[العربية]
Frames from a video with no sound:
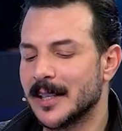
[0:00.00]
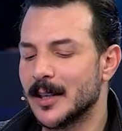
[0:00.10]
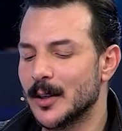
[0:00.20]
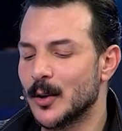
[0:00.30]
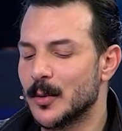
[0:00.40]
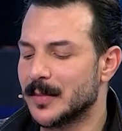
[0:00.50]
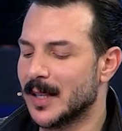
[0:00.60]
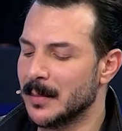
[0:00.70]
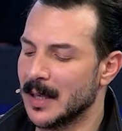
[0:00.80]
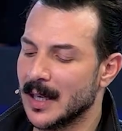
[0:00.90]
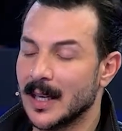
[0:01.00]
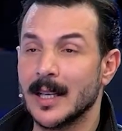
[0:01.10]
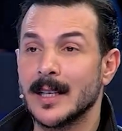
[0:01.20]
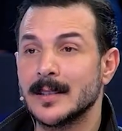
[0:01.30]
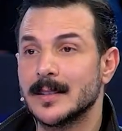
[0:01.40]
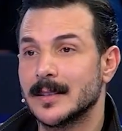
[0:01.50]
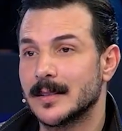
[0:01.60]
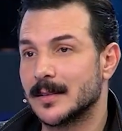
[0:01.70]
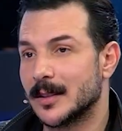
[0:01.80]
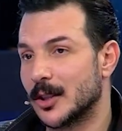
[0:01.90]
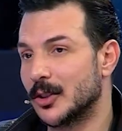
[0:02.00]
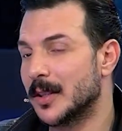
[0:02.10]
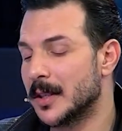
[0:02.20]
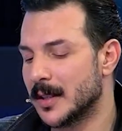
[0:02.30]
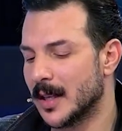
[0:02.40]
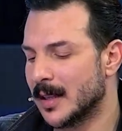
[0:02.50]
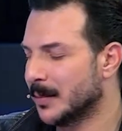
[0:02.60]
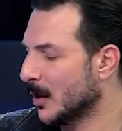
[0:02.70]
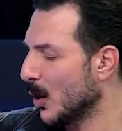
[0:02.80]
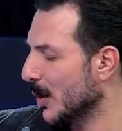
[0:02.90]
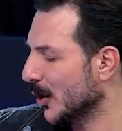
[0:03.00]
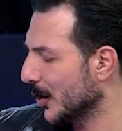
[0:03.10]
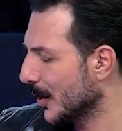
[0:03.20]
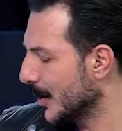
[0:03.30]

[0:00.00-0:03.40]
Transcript: اليوم تعمل اعلان جديد قد ايه بتطلب اجر